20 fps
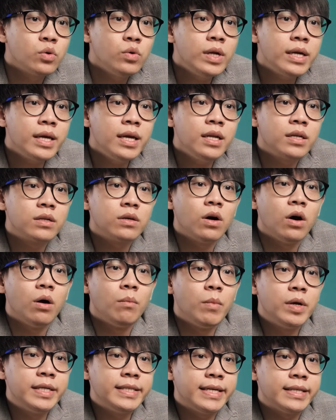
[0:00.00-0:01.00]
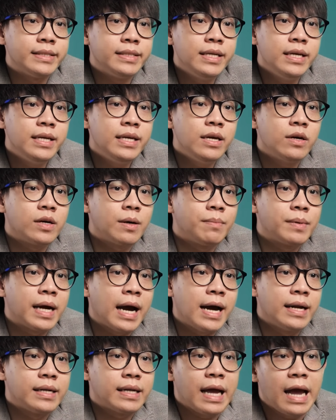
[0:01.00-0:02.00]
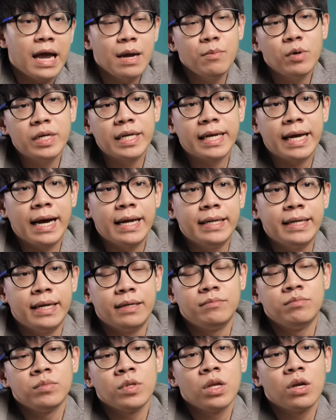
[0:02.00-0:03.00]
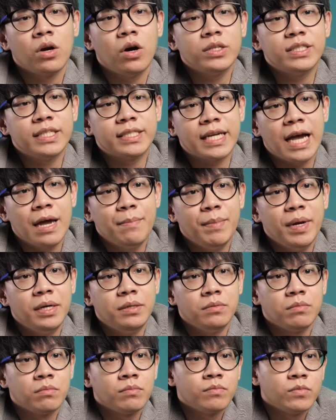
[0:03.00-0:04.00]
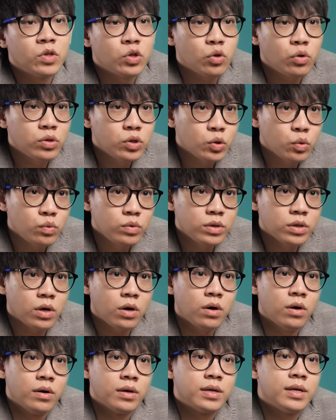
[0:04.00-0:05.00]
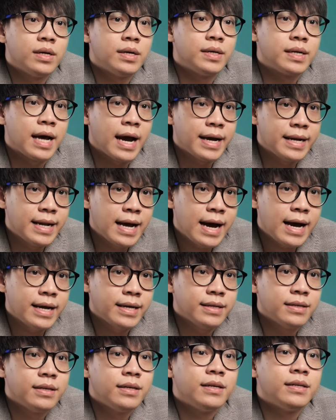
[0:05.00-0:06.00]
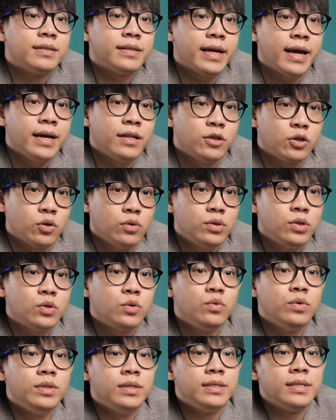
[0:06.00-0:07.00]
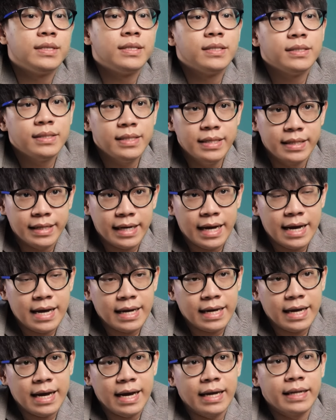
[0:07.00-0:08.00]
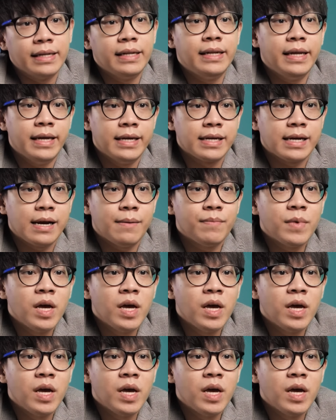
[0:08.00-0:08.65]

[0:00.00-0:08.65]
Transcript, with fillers: ธุรกิจของบริษัทที่เกี่ยวกับการให้บริการเนี่ยก็จะใช้เป็นต้นทุนของรายได้แทนต้นทุนสินค้าขายนั่นเองค